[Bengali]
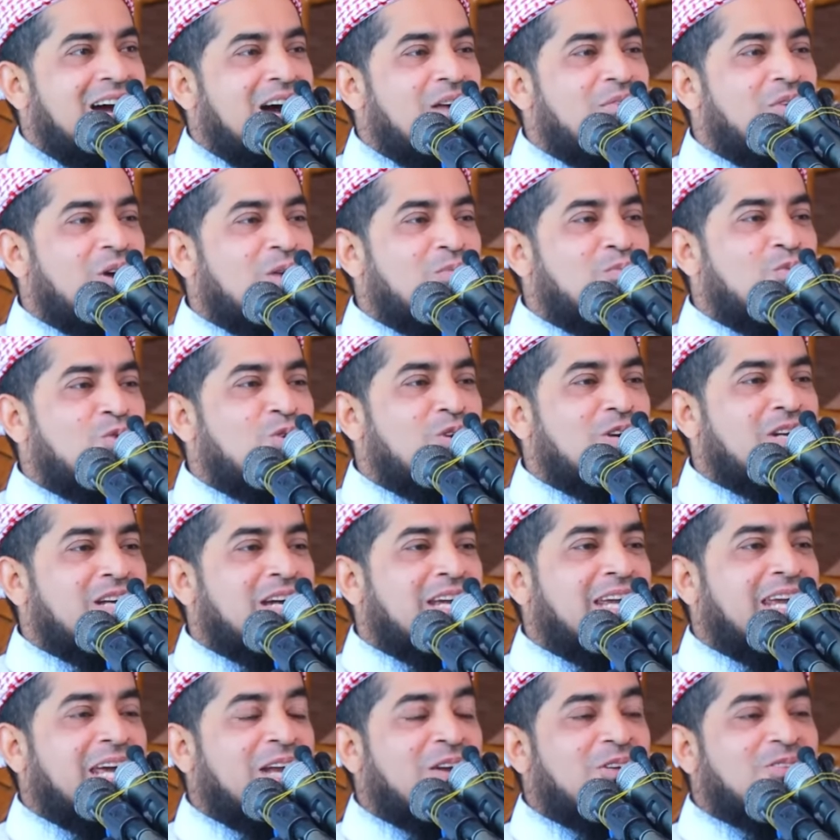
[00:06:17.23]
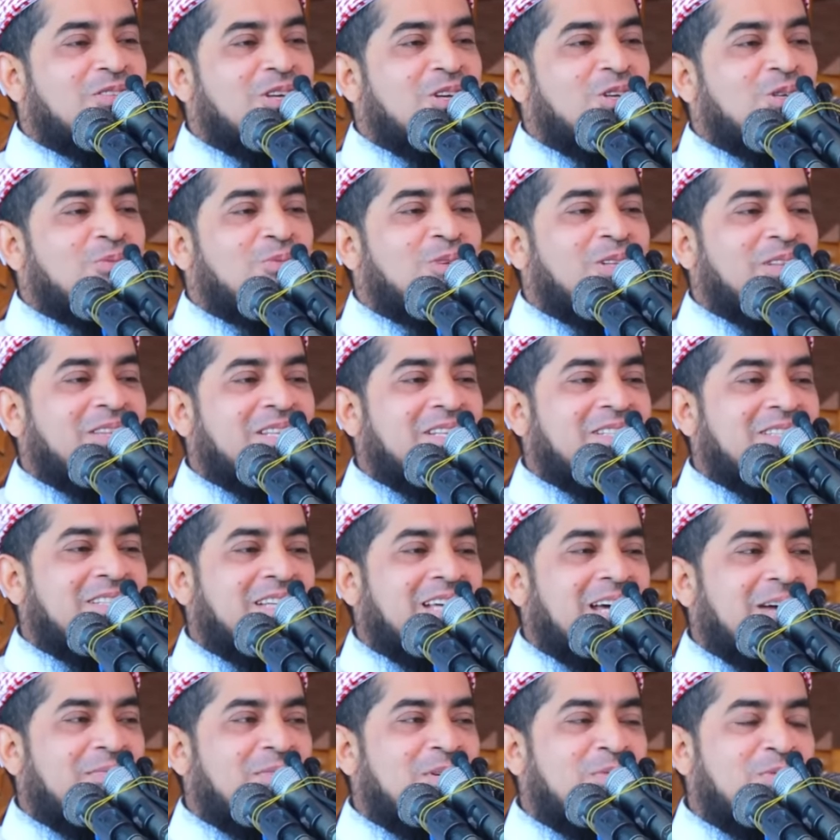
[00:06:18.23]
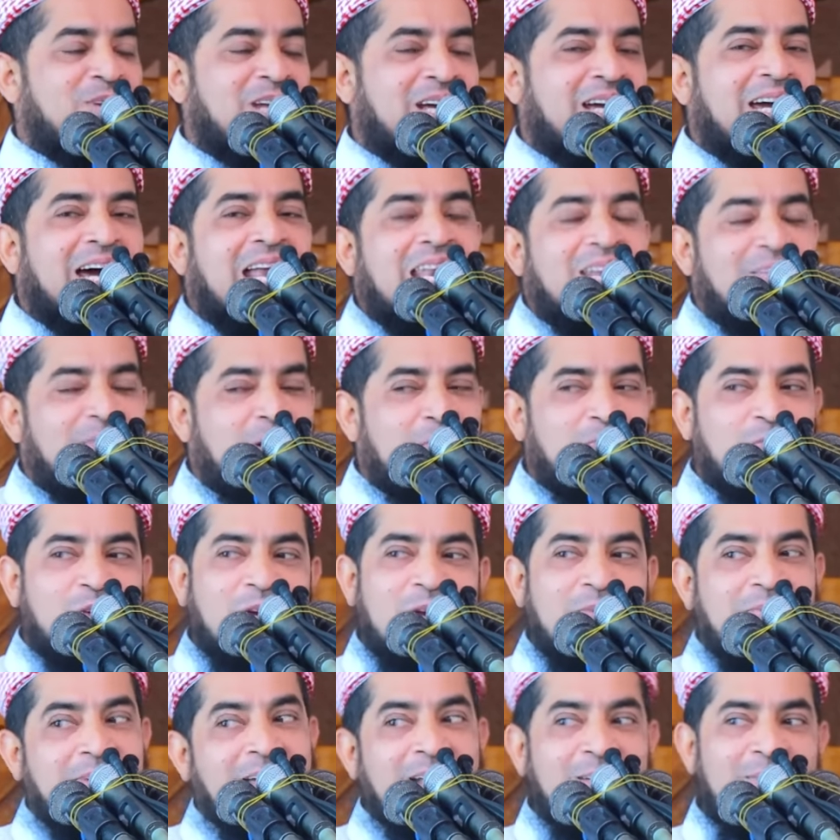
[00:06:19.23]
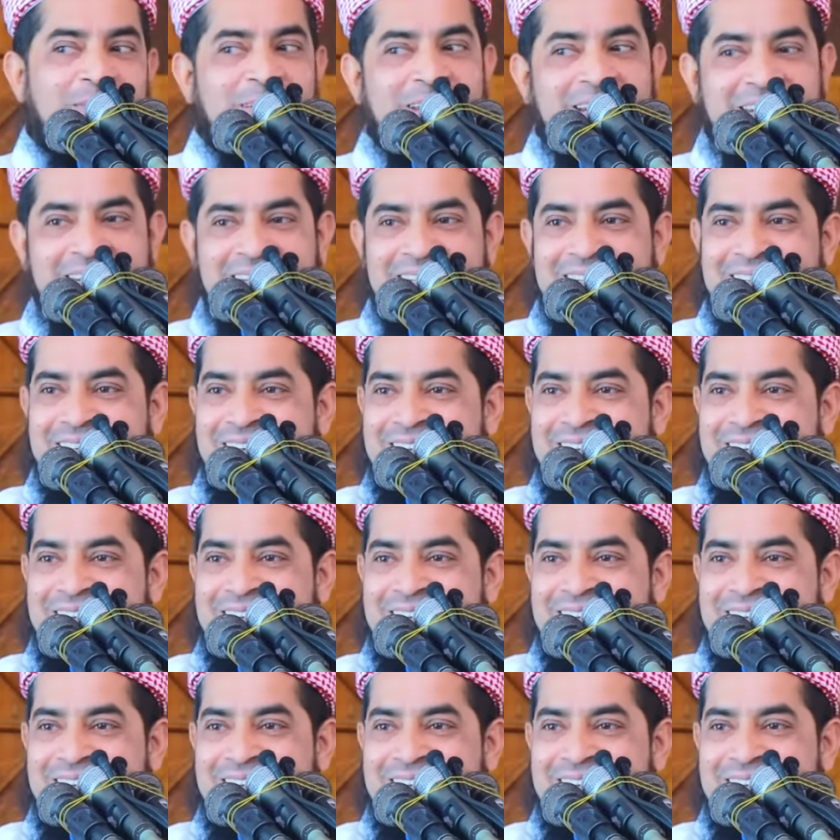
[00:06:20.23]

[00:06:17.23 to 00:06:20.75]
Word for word: আমার মনটা কেন যেন বলতেছে আপনি মনে হয় কালেমা পরে ফেলবেন